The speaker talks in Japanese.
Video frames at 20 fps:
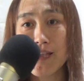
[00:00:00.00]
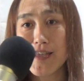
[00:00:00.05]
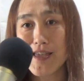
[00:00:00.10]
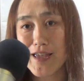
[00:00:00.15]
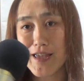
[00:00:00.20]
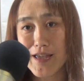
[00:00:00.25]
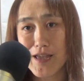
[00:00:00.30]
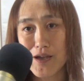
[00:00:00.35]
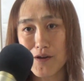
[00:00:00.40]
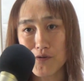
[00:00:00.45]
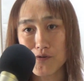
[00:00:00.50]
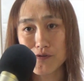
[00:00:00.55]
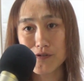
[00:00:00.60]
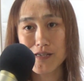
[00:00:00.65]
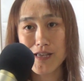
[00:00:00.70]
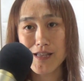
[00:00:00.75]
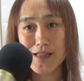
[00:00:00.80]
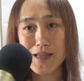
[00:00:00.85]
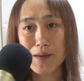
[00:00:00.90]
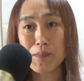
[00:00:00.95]
えー、音
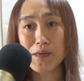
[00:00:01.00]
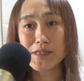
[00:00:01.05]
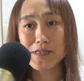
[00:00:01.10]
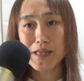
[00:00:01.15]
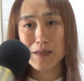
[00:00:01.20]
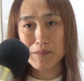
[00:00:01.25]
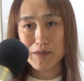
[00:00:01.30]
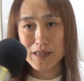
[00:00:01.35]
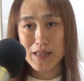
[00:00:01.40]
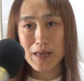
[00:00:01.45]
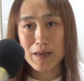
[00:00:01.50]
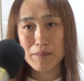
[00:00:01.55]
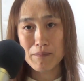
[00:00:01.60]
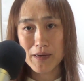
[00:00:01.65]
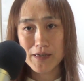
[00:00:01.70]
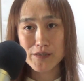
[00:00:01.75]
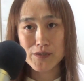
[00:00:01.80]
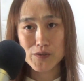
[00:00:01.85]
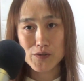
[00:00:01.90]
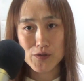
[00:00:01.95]
声試してみて
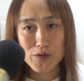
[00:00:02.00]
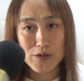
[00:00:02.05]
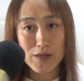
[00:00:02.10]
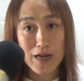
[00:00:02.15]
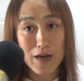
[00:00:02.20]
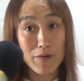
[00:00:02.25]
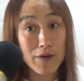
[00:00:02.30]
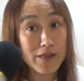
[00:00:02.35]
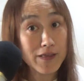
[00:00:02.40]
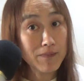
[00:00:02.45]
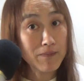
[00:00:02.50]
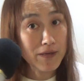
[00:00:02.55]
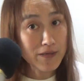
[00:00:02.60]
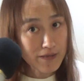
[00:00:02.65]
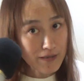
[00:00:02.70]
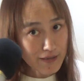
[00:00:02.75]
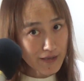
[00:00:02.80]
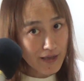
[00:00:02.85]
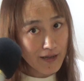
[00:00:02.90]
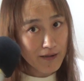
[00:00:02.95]
ます変わってます
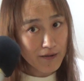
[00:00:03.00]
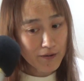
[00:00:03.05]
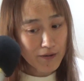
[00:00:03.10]
かね